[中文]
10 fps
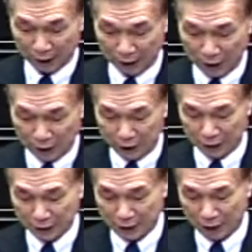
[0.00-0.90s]
订
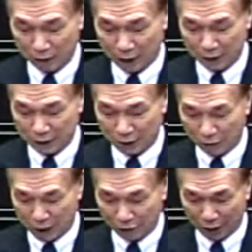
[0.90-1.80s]
定相关计
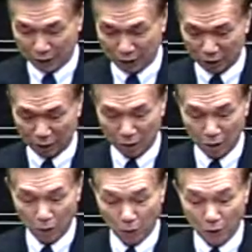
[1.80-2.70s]
划，防止
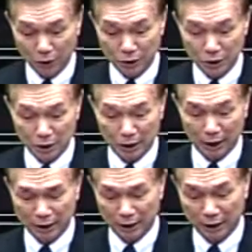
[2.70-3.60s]
温室
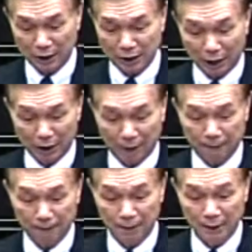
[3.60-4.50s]
的一个效应。
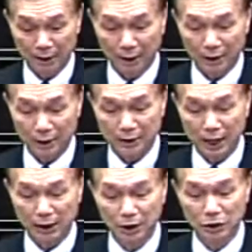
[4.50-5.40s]

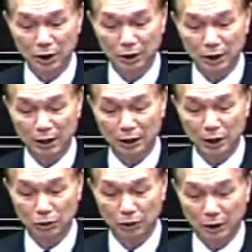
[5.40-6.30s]
蔡女士曾
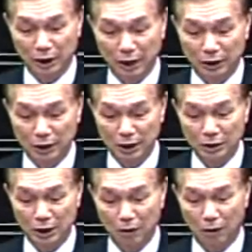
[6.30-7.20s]
提出，可以提
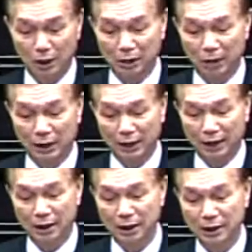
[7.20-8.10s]
升火力发
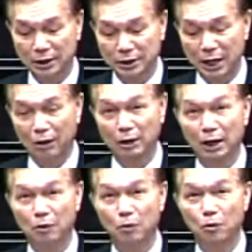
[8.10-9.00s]
电效
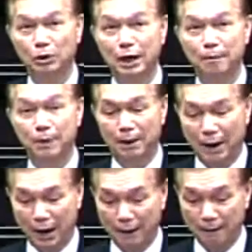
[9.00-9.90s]
能五点八
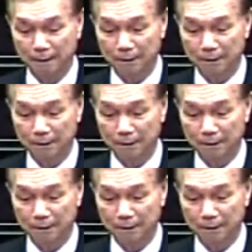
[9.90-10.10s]
帕。